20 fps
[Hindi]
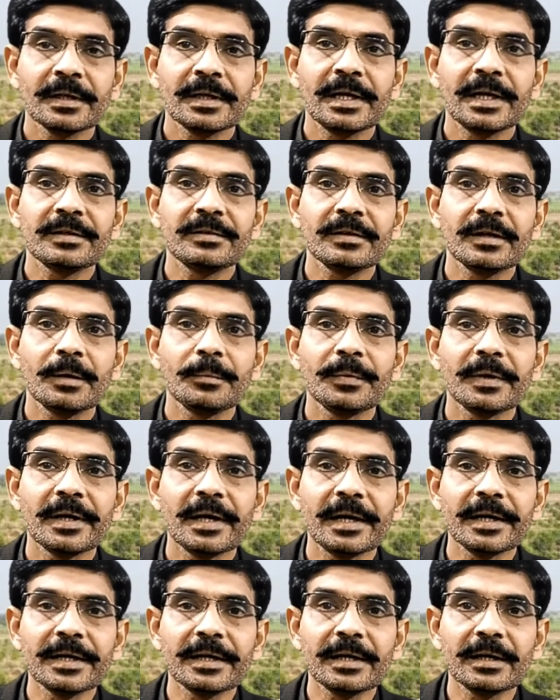अच्छा अब
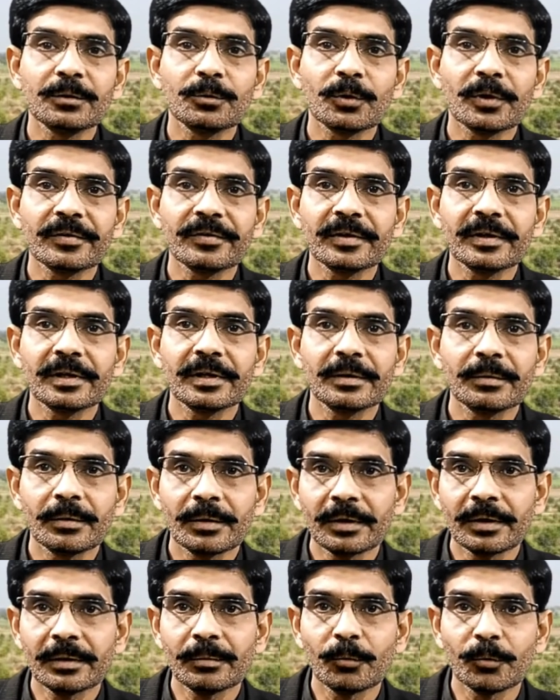लगाने का थोड़ा
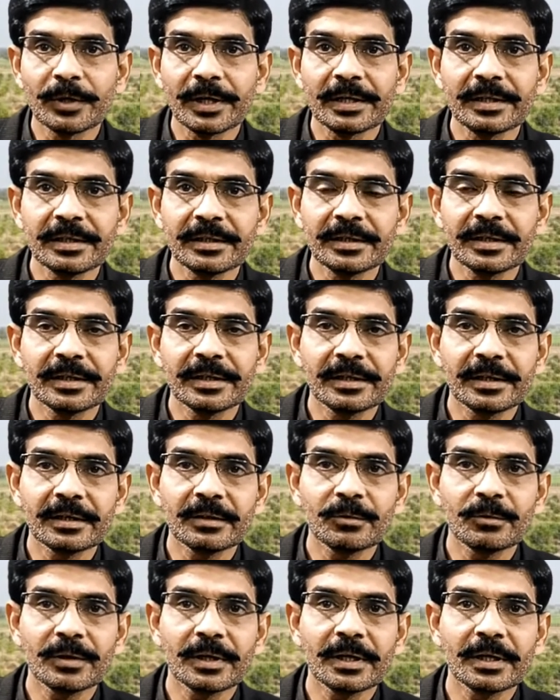सा बुनियादी तरीका
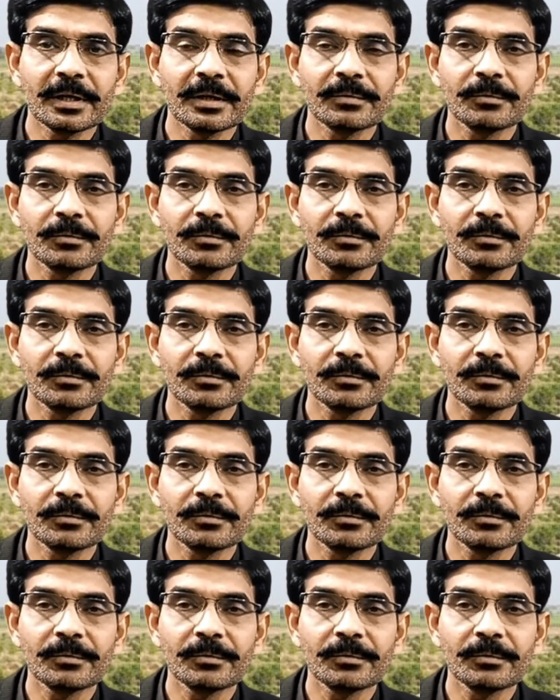जो है अगर